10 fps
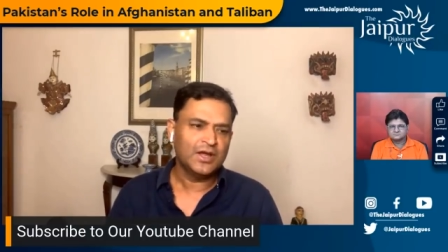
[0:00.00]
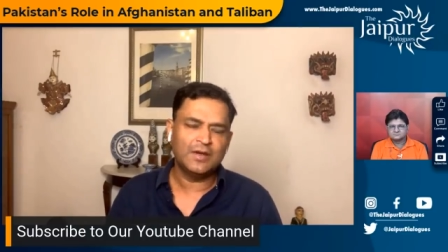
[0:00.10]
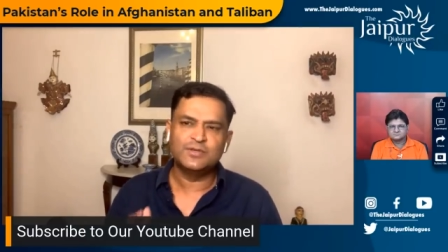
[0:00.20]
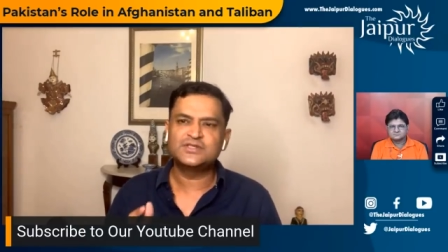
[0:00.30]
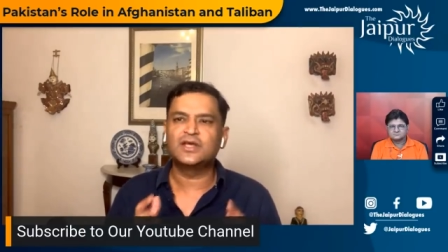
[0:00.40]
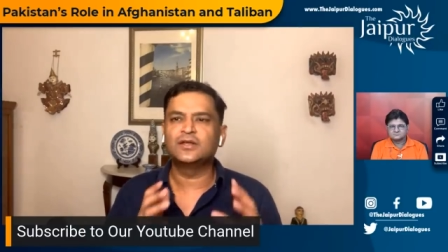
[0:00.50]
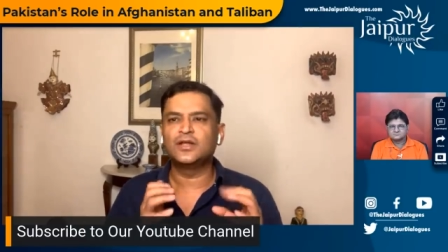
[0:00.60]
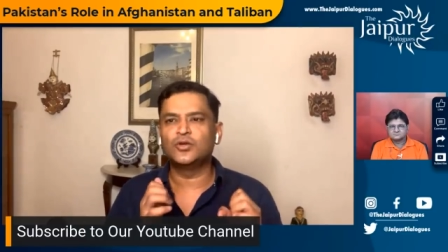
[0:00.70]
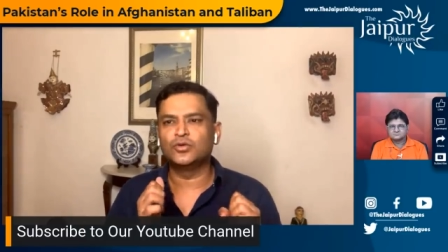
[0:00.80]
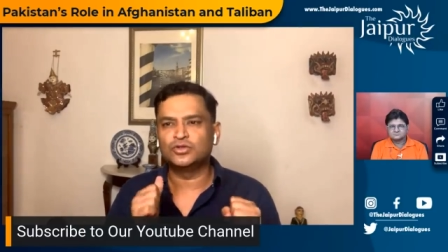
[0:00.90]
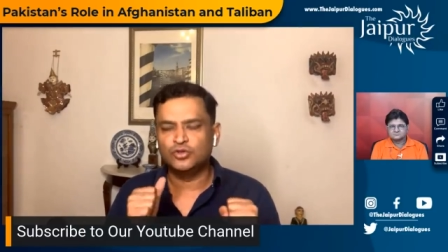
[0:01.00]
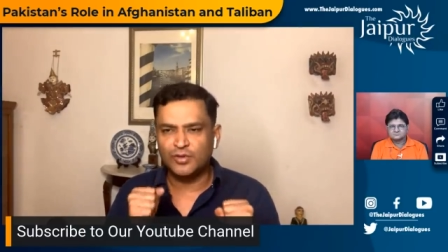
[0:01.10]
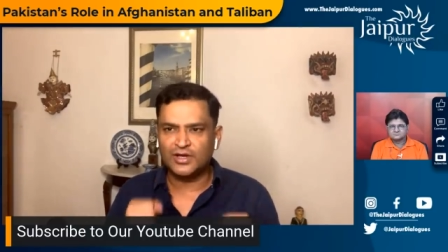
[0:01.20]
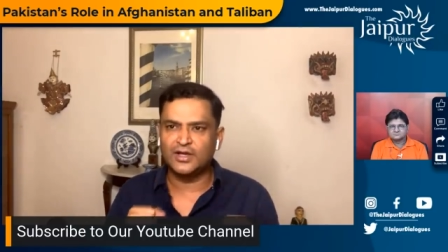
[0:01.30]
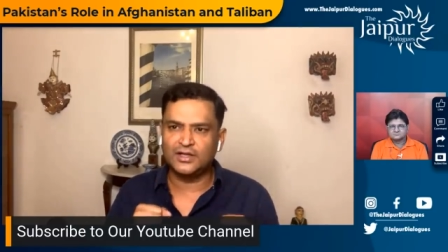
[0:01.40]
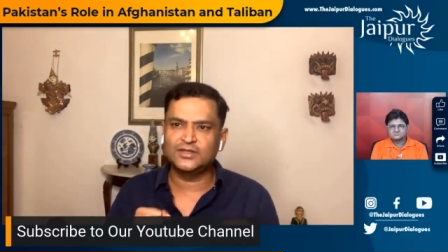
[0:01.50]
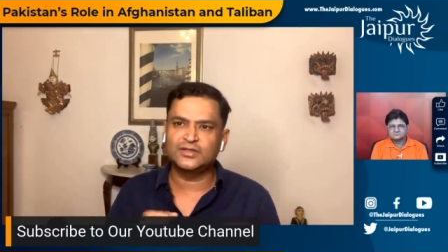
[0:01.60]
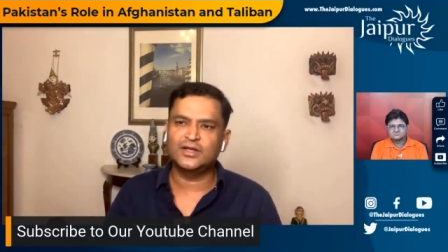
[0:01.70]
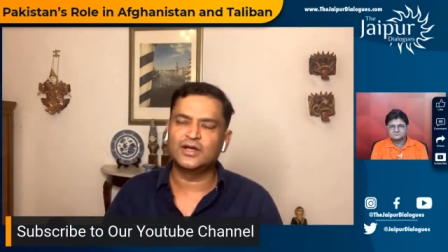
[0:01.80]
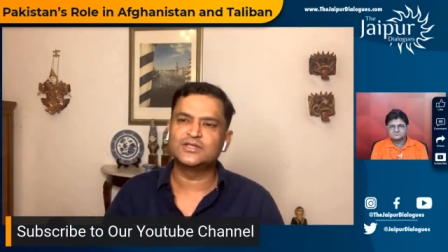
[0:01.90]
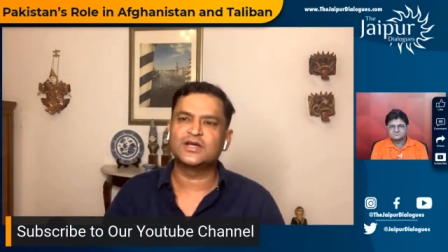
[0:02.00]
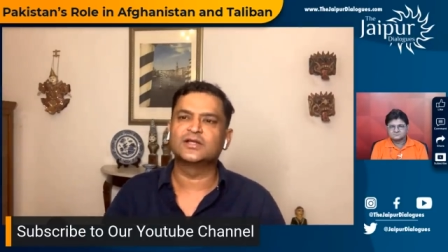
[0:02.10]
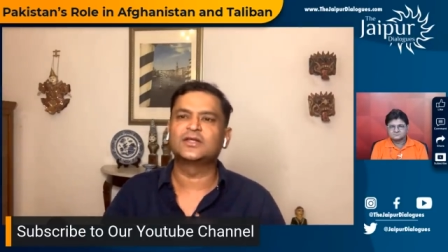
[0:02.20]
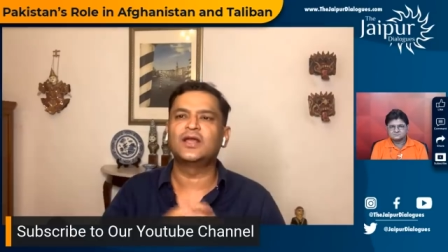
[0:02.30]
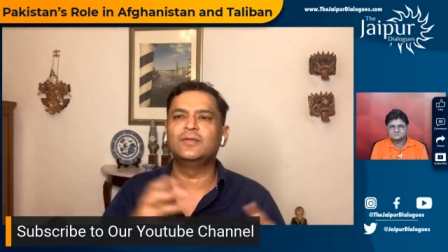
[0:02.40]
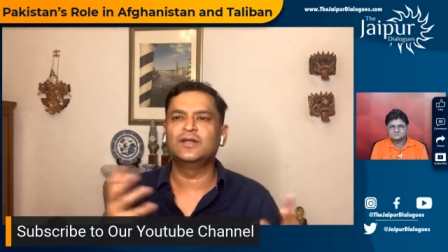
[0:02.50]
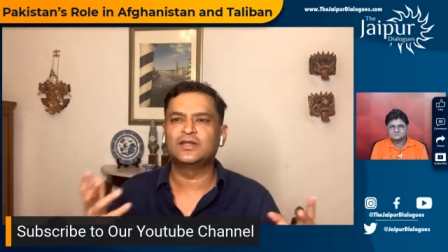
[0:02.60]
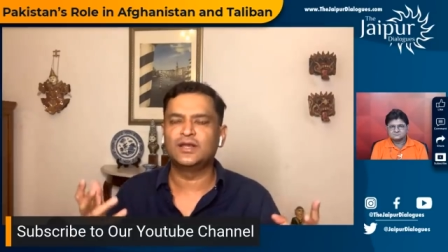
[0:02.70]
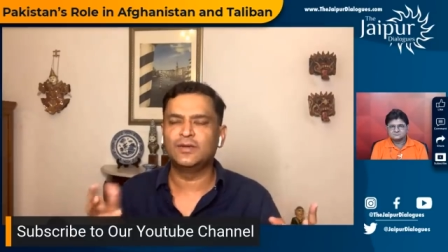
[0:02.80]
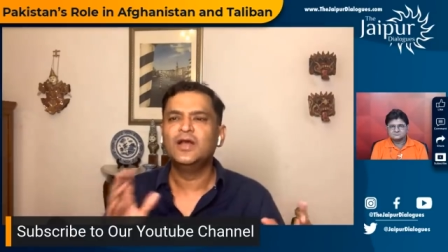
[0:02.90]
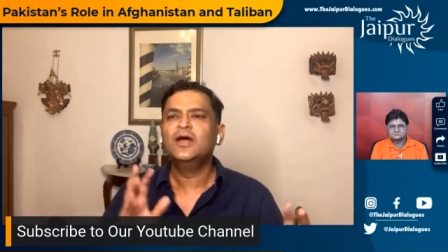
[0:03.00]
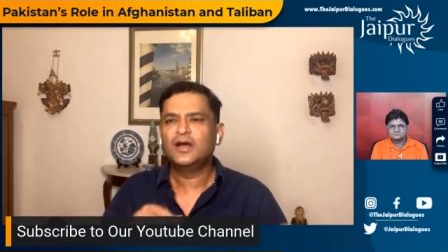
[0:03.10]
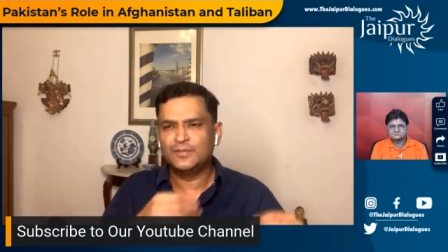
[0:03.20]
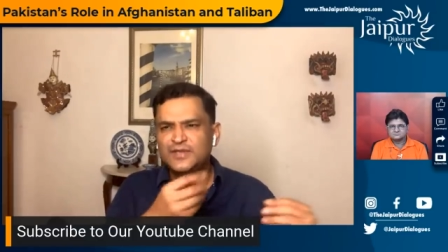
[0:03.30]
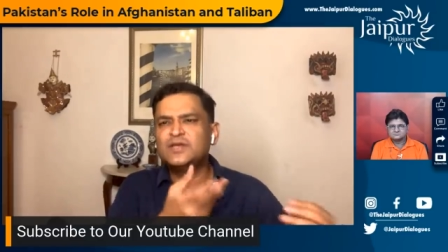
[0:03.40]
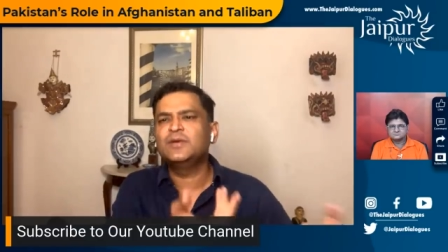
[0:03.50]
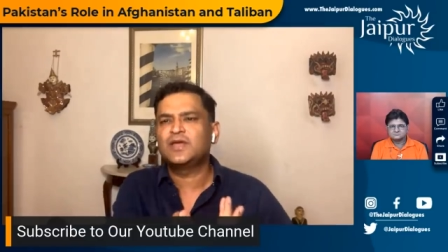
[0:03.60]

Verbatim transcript: एम्बेसी के अंदर लोग दुबक के रहते थे हर जगह तालिबान तालिबान एम्बेसी हाँ,